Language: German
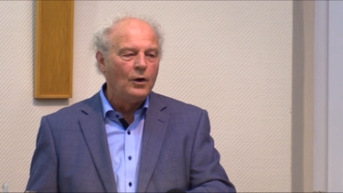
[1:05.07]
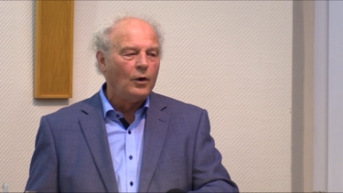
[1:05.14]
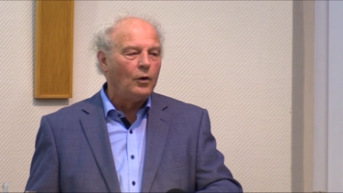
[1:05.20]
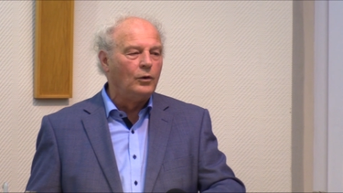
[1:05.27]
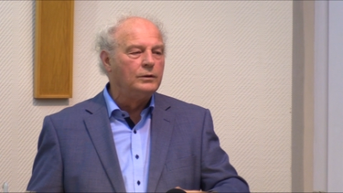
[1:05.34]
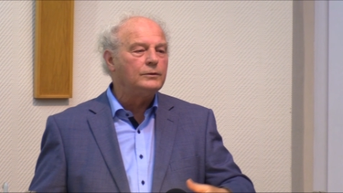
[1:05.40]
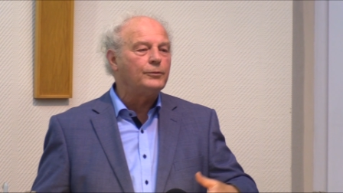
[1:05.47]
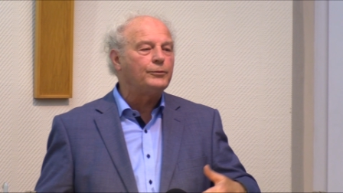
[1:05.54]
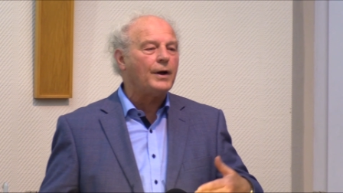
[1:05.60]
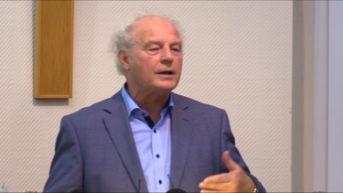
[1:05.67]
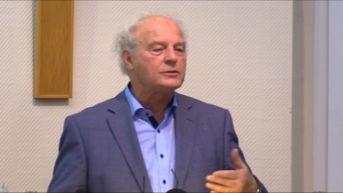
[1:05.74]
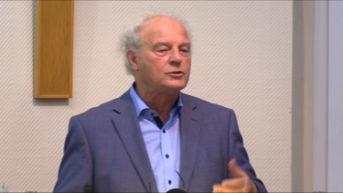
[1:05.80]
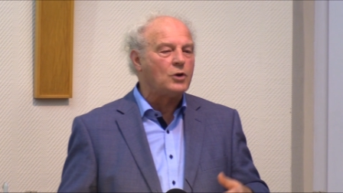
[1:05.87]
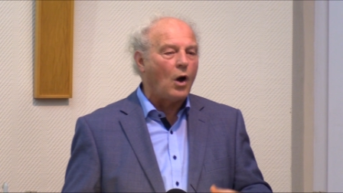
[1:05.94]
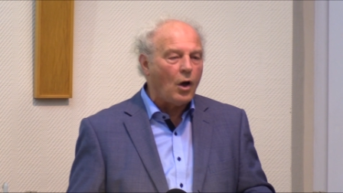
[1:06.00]
und
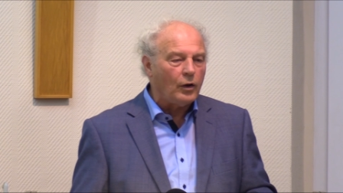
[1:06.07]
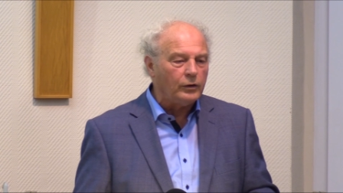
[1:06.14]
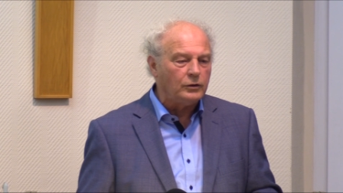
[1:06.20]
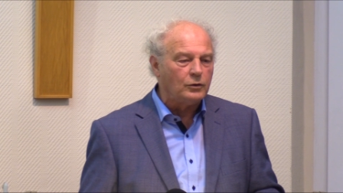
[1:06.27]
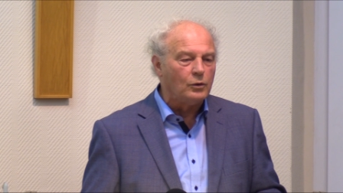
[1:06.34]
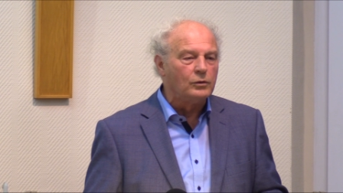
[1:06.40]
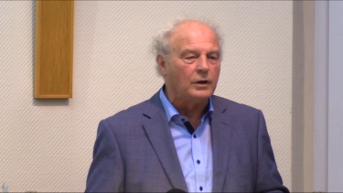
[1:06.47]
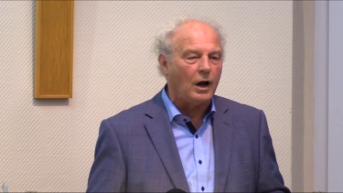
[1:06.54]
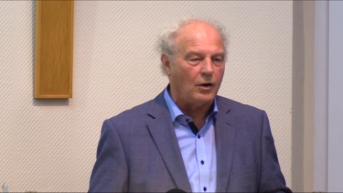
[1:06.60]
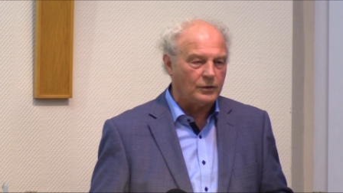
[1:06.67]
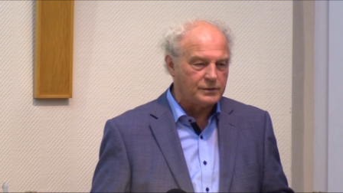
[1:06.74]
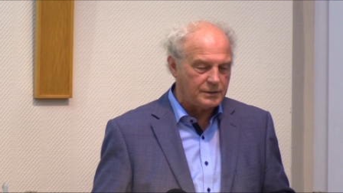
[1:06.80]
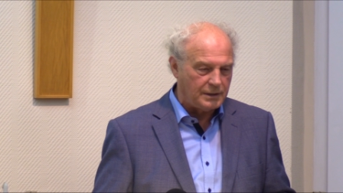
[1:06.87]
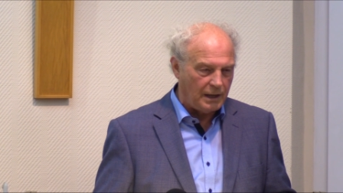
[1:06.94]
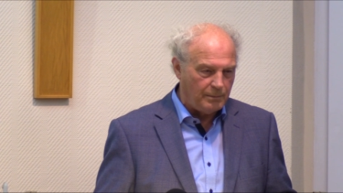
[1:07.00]
Versorgung
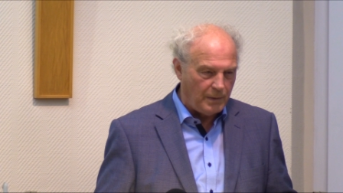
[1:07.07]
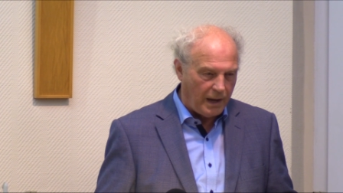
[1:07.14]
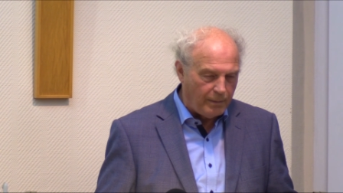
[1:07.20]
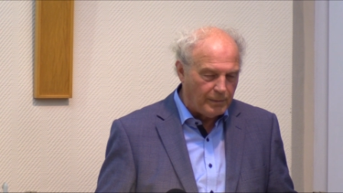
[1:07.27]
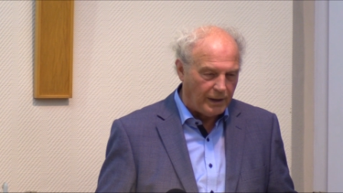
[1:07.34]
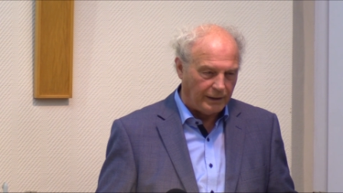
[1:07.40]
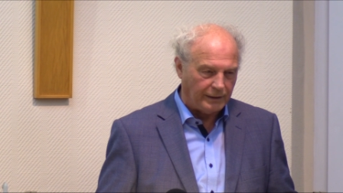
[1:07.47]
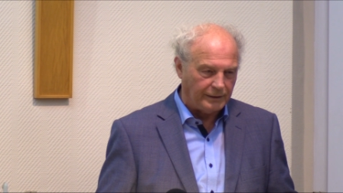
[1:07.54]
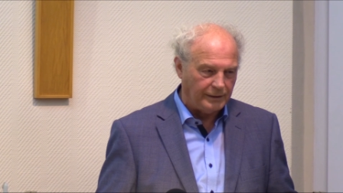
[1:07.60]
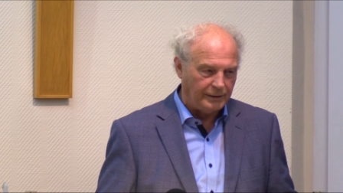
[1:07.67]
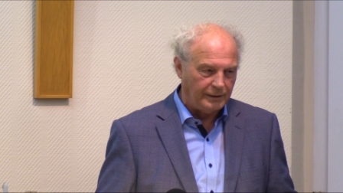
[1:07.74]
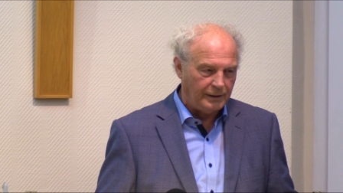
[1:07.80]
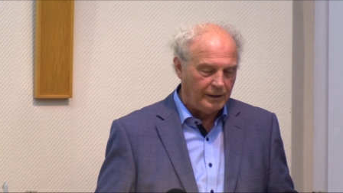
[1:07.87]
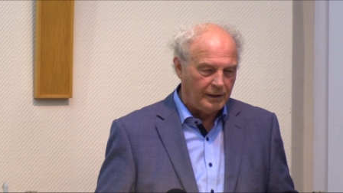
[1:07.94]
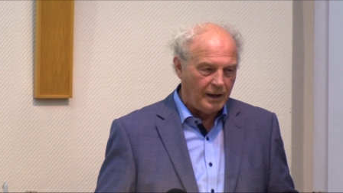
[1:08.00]
aus dem Himmel.
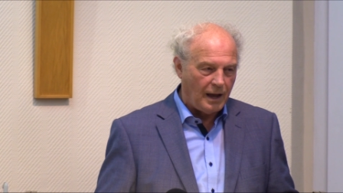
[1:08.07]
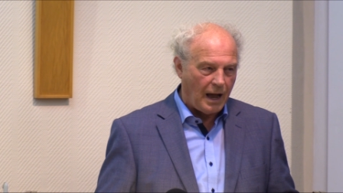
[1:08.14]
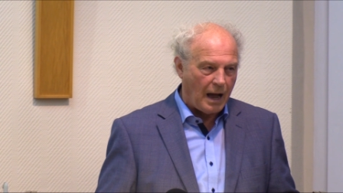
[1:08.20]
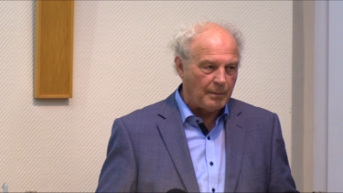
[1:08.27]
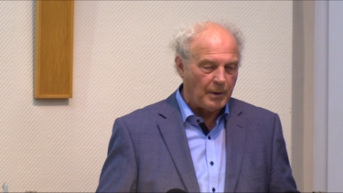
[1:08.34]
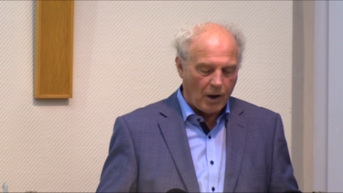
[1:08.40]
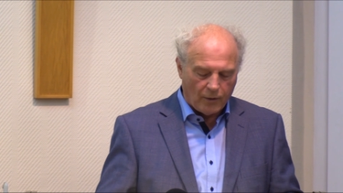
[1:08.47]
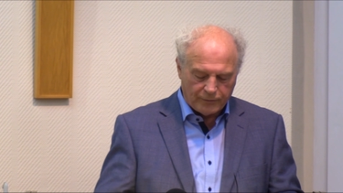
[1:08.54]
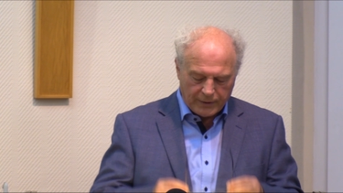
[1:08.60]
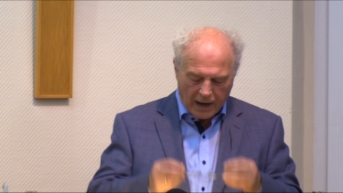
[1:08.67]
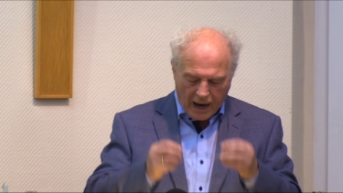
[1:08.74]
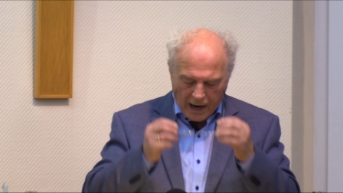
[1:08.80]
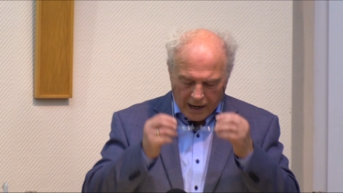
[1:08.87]
Aber auf der